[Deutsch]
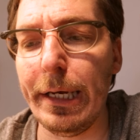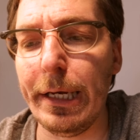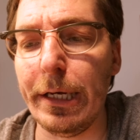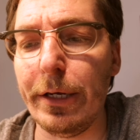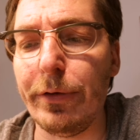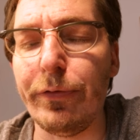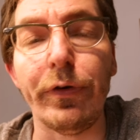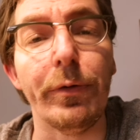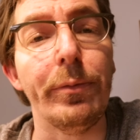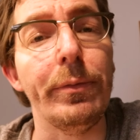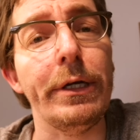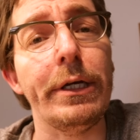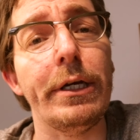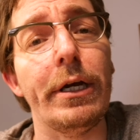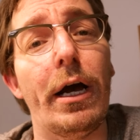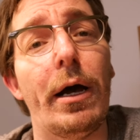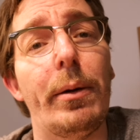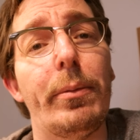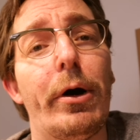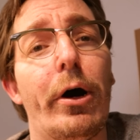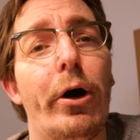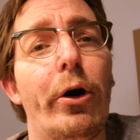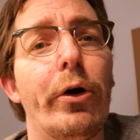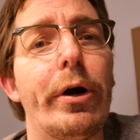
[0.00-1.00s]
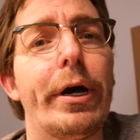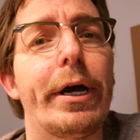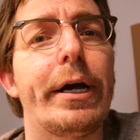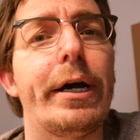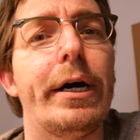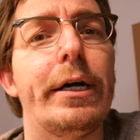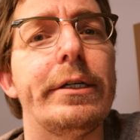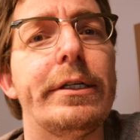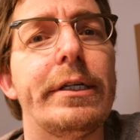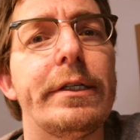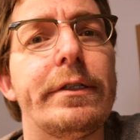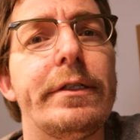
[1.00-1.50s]
ich für mich habe auch
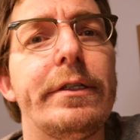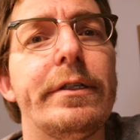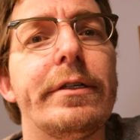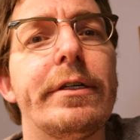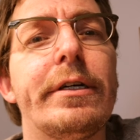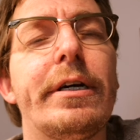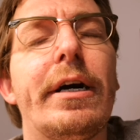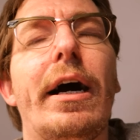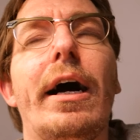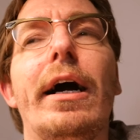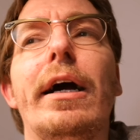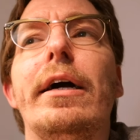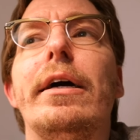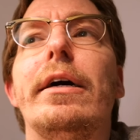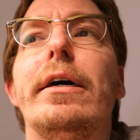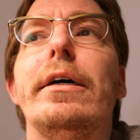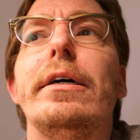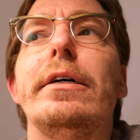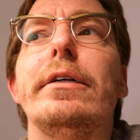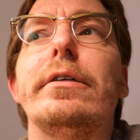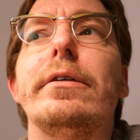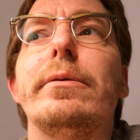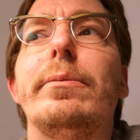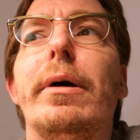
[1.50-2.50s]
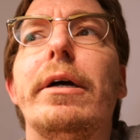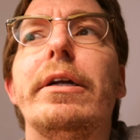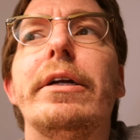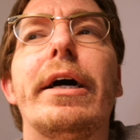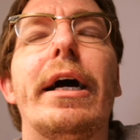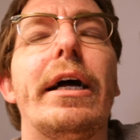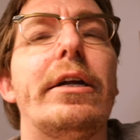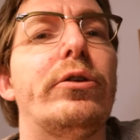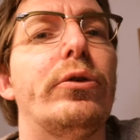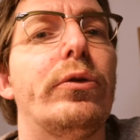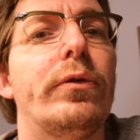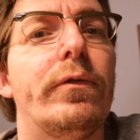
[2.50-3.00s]
erkannt, dass diese Krankheit meine
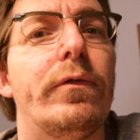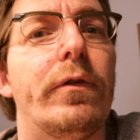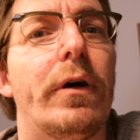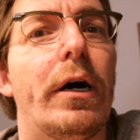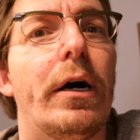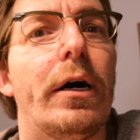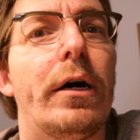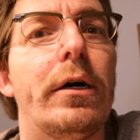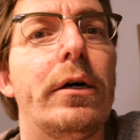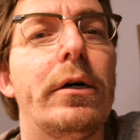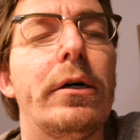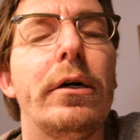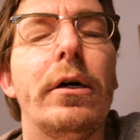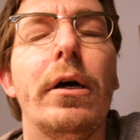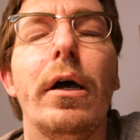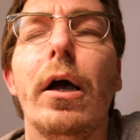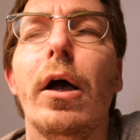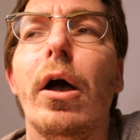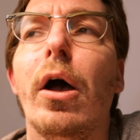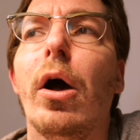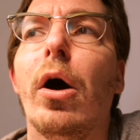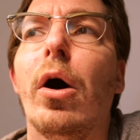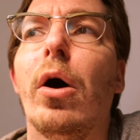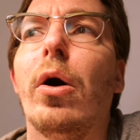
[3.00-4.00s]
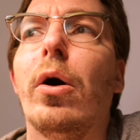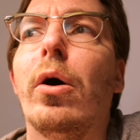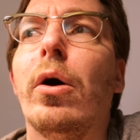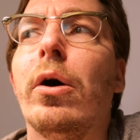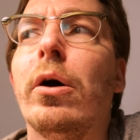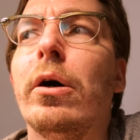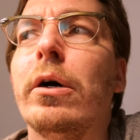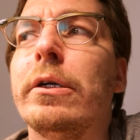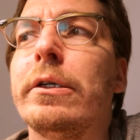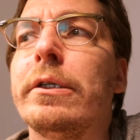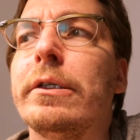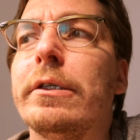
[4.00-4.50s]
Rettung war.
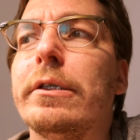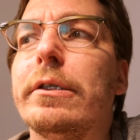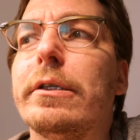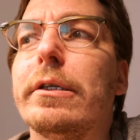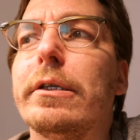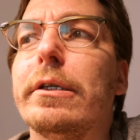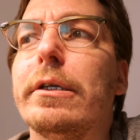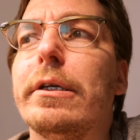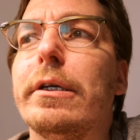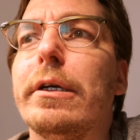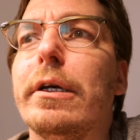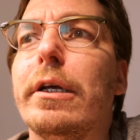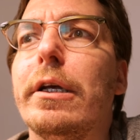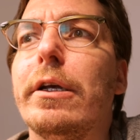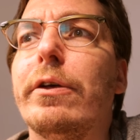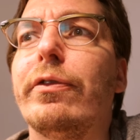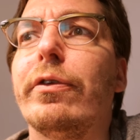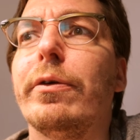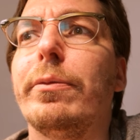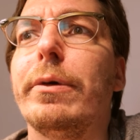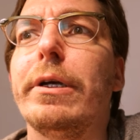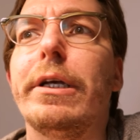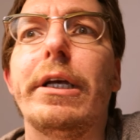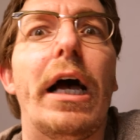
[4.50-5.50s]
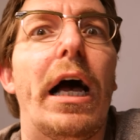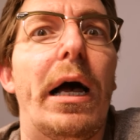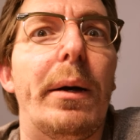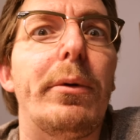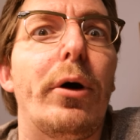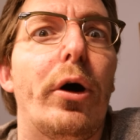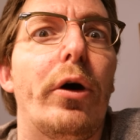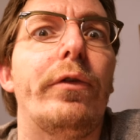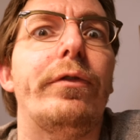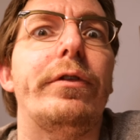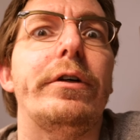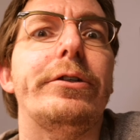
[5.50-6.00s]
Und ich für mich
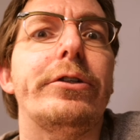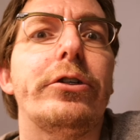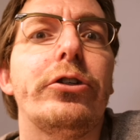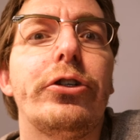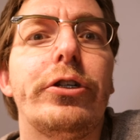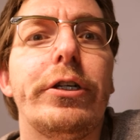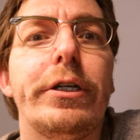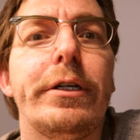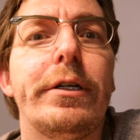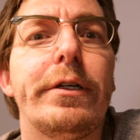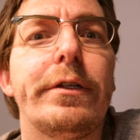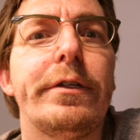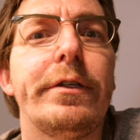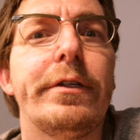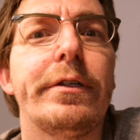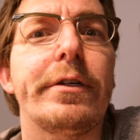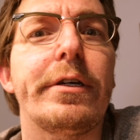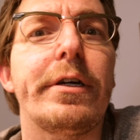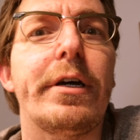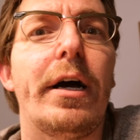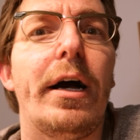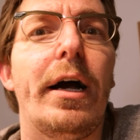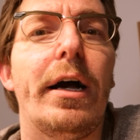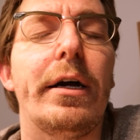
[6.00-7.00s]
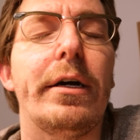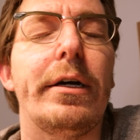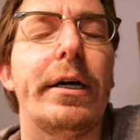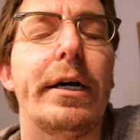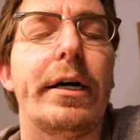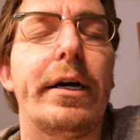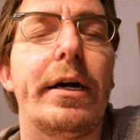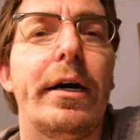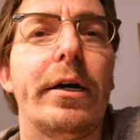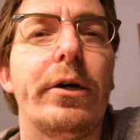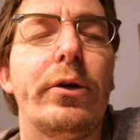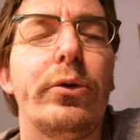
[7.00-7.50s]
habe auch festgestellt, dass diese
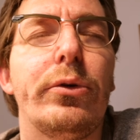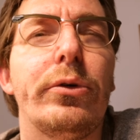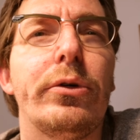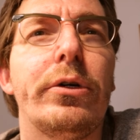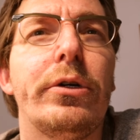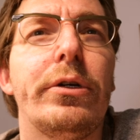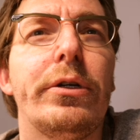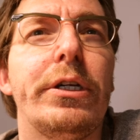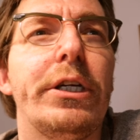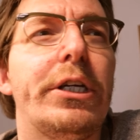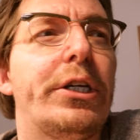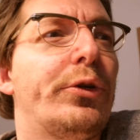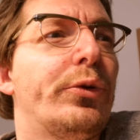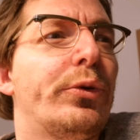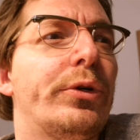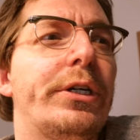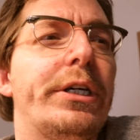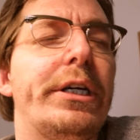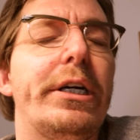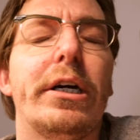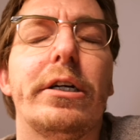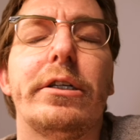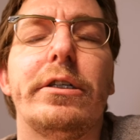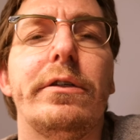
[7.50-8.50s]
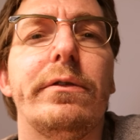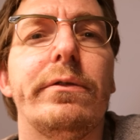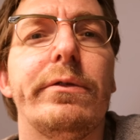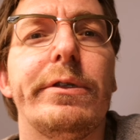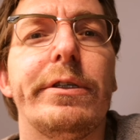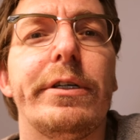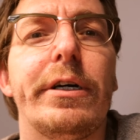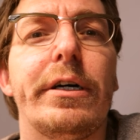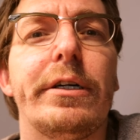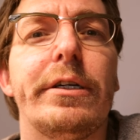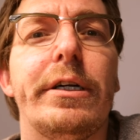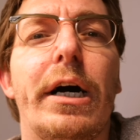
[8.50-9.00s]
Erkrankung nicht nur negative
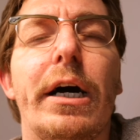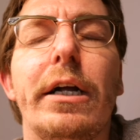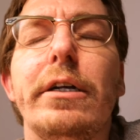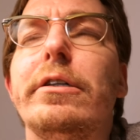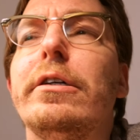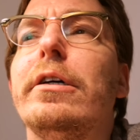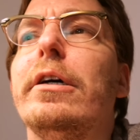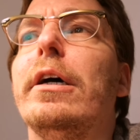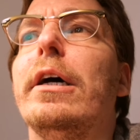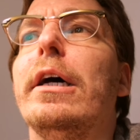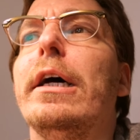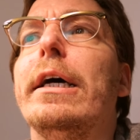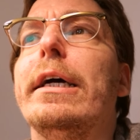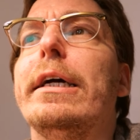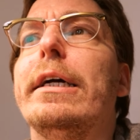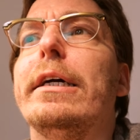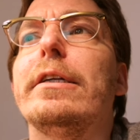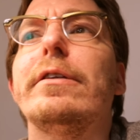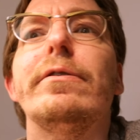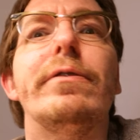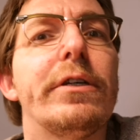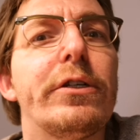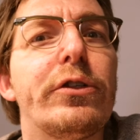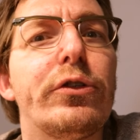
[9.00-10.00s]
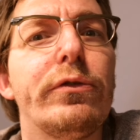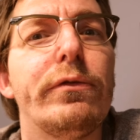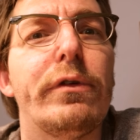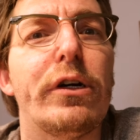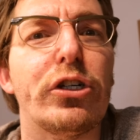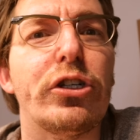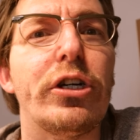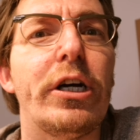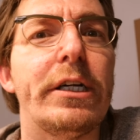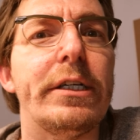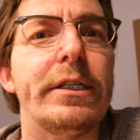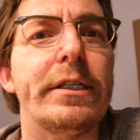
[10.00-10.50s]
Sachen hat. Jetzt wirst du
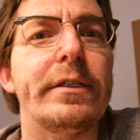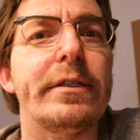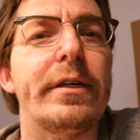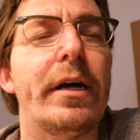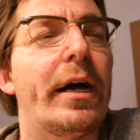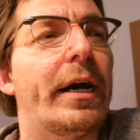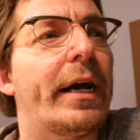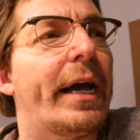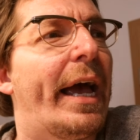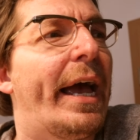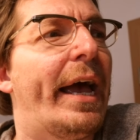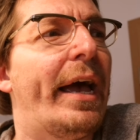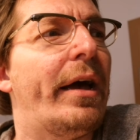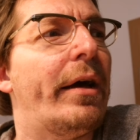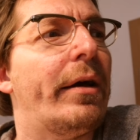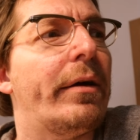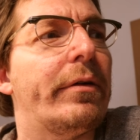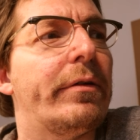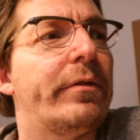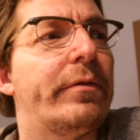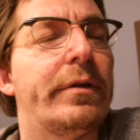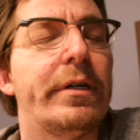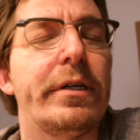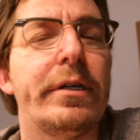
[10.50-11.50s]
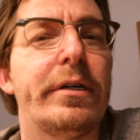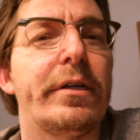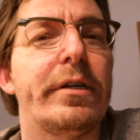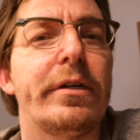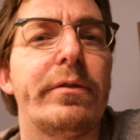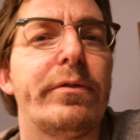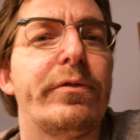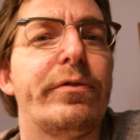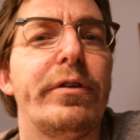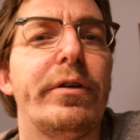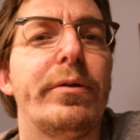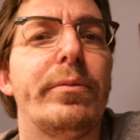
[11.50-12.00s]
wahrscheinlich sagen, hä,
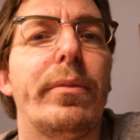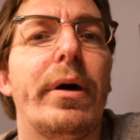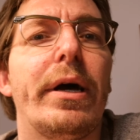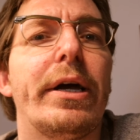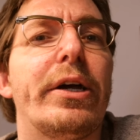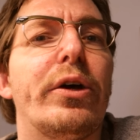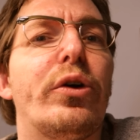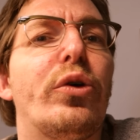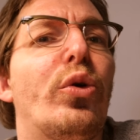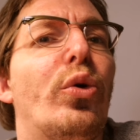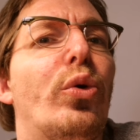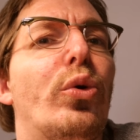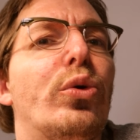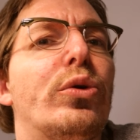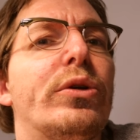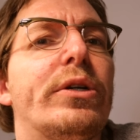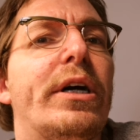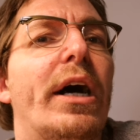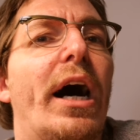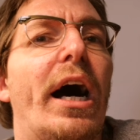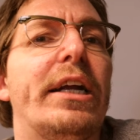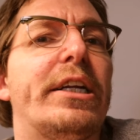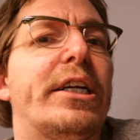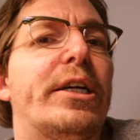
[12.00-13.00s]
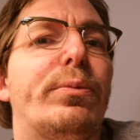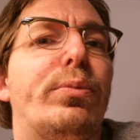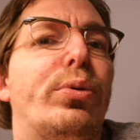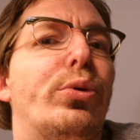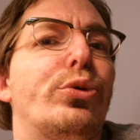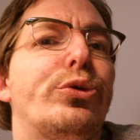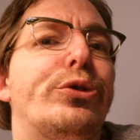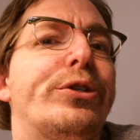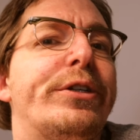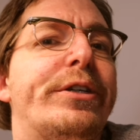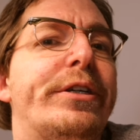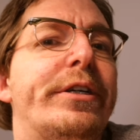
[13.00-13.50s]
ich finde meinen Kron gar nicht
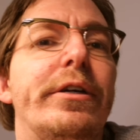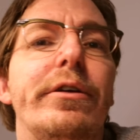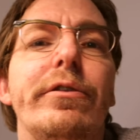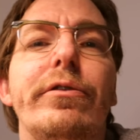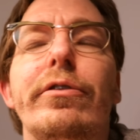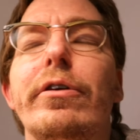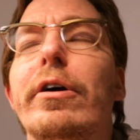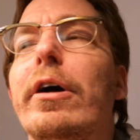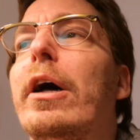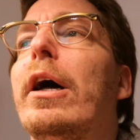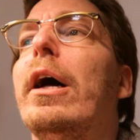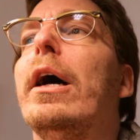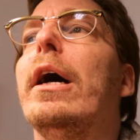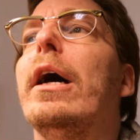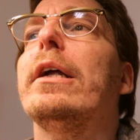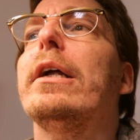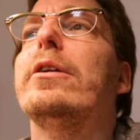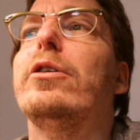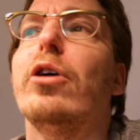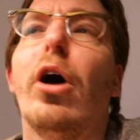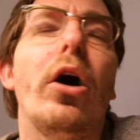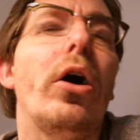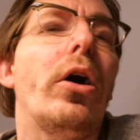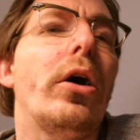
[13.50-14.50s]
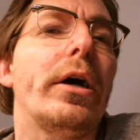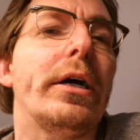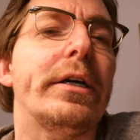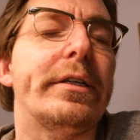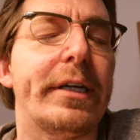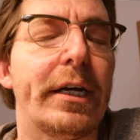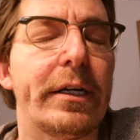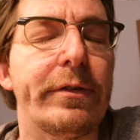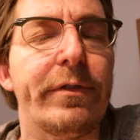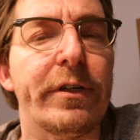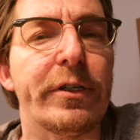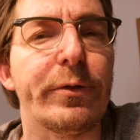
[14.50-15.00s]
positiv. Doch,
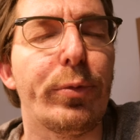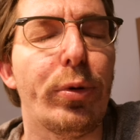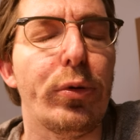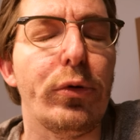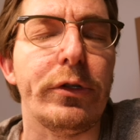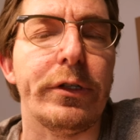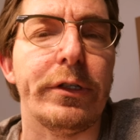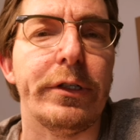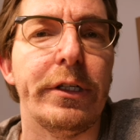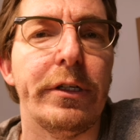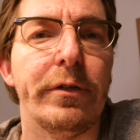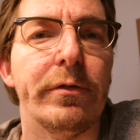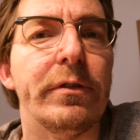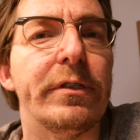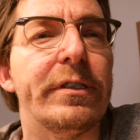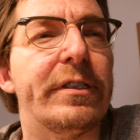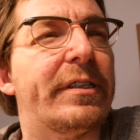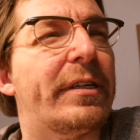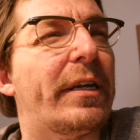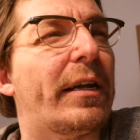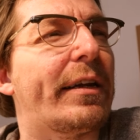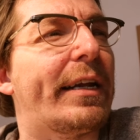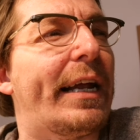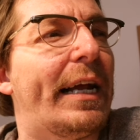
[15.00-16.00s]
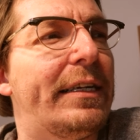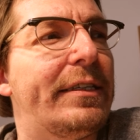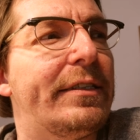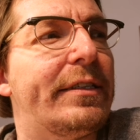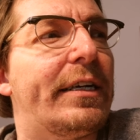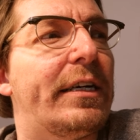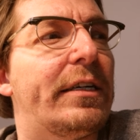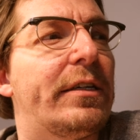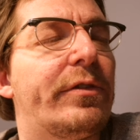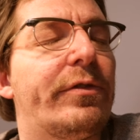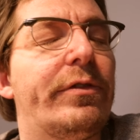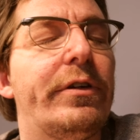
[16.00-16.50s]
es hat was Positives. Es hat ganz,
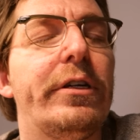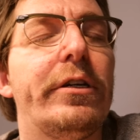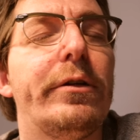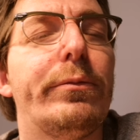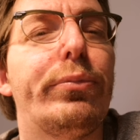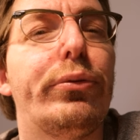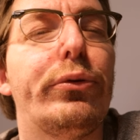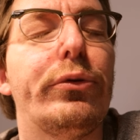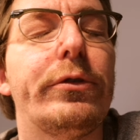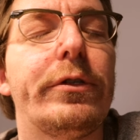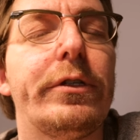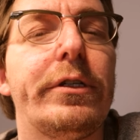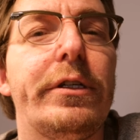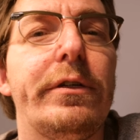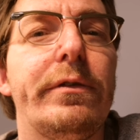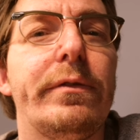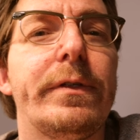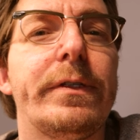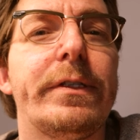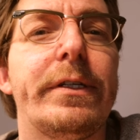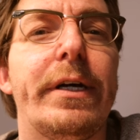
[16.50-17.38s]
ganz viele positive